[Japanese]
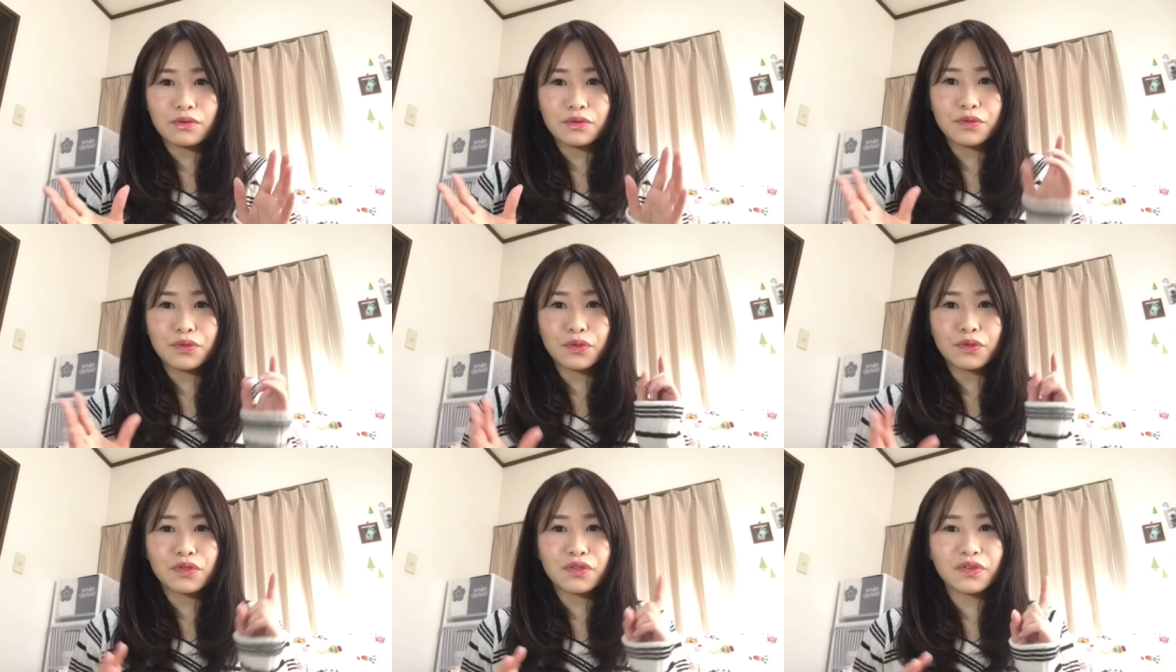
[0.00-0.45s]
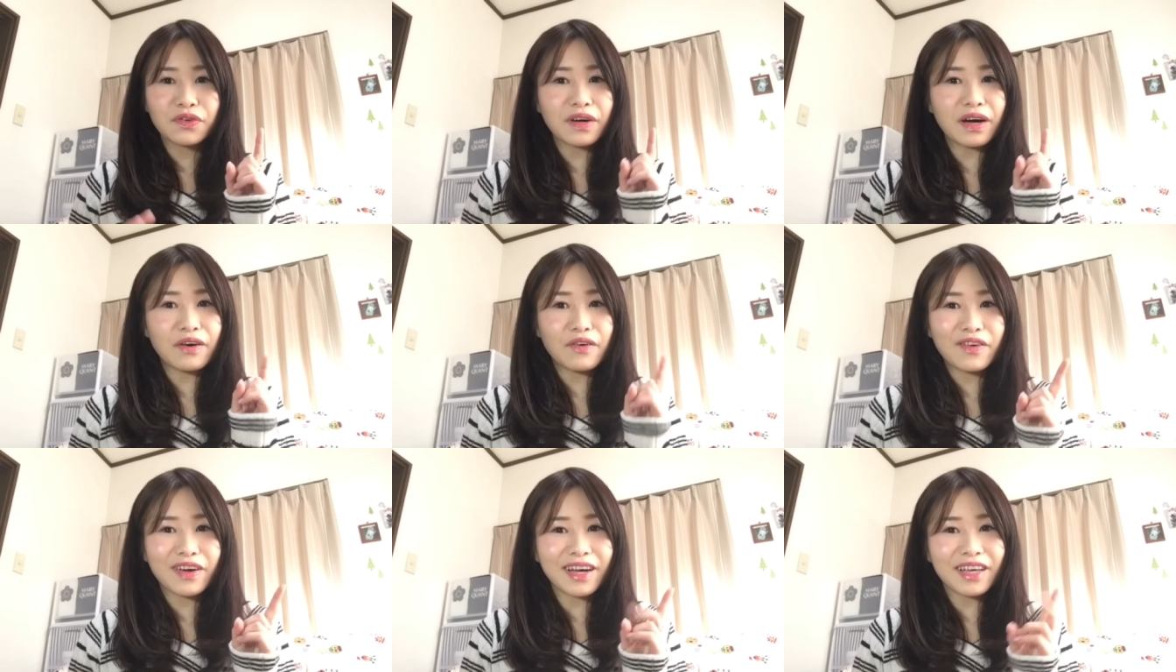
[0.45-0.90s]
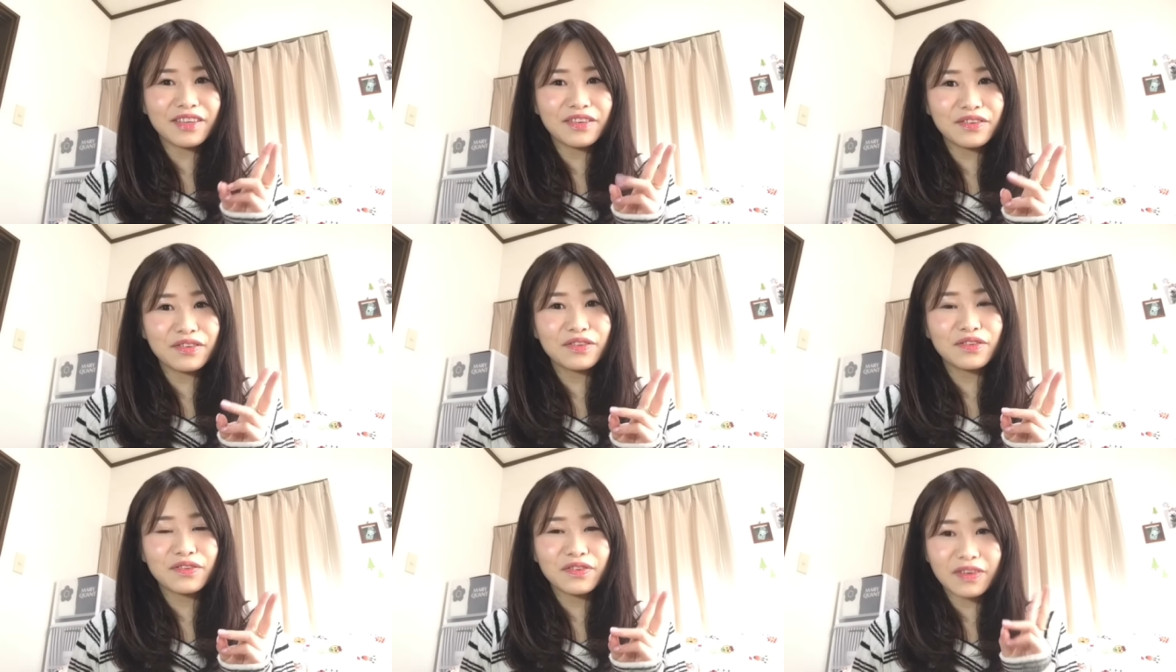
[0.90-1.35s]
うどんとかおか
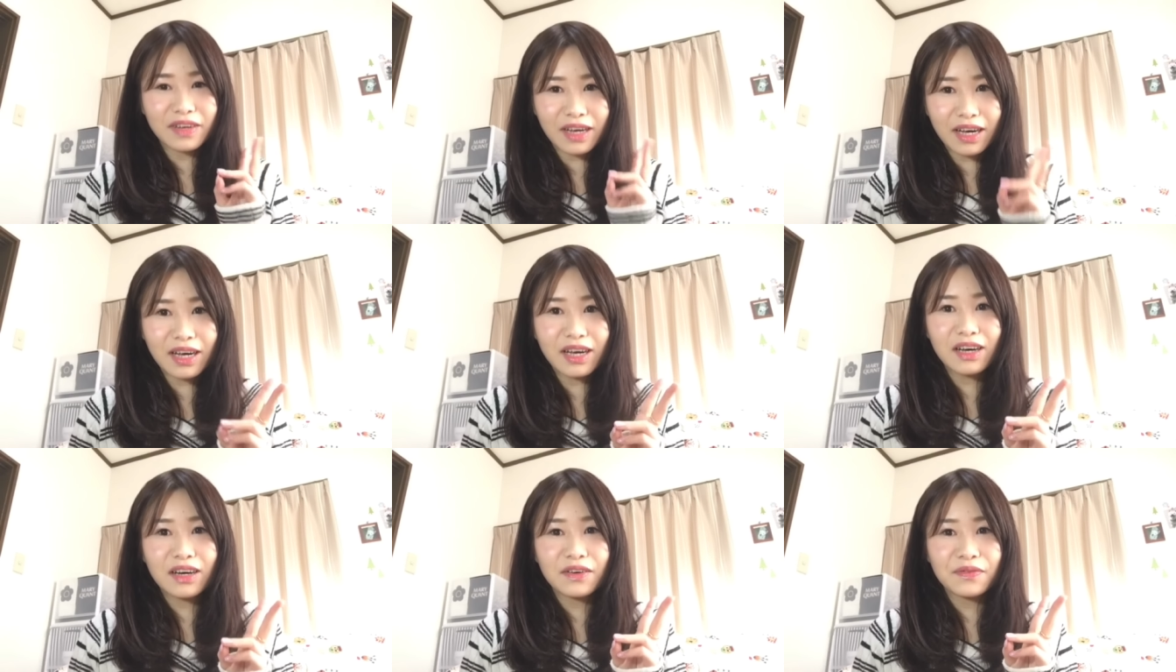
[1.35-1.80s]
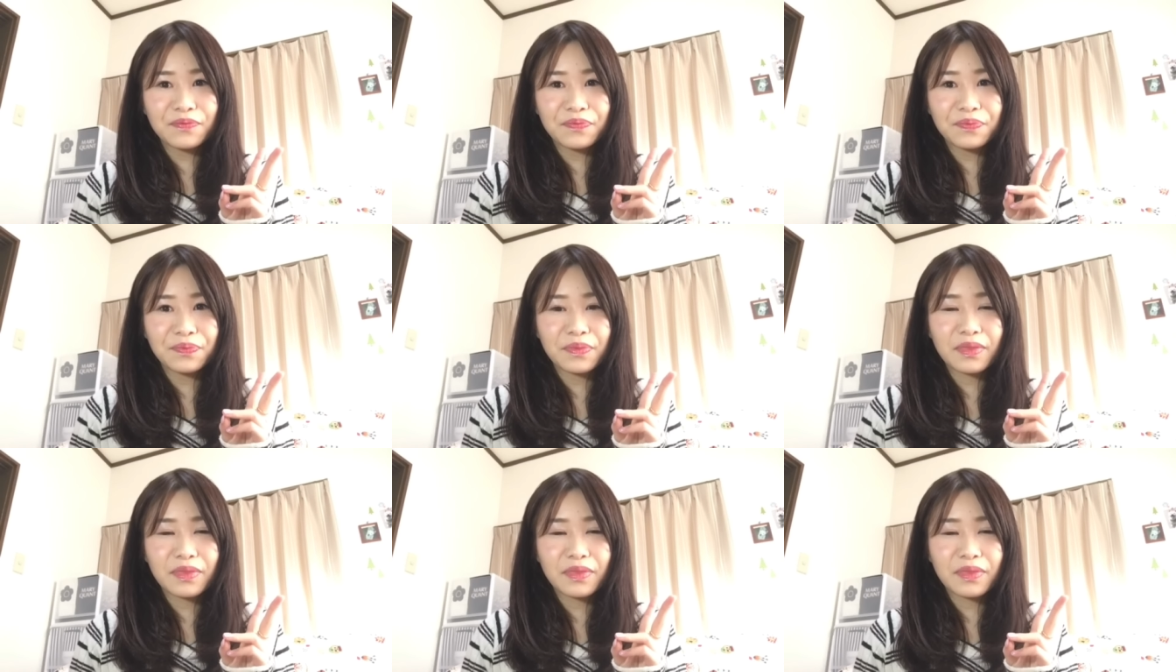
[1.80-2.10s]
ゆとか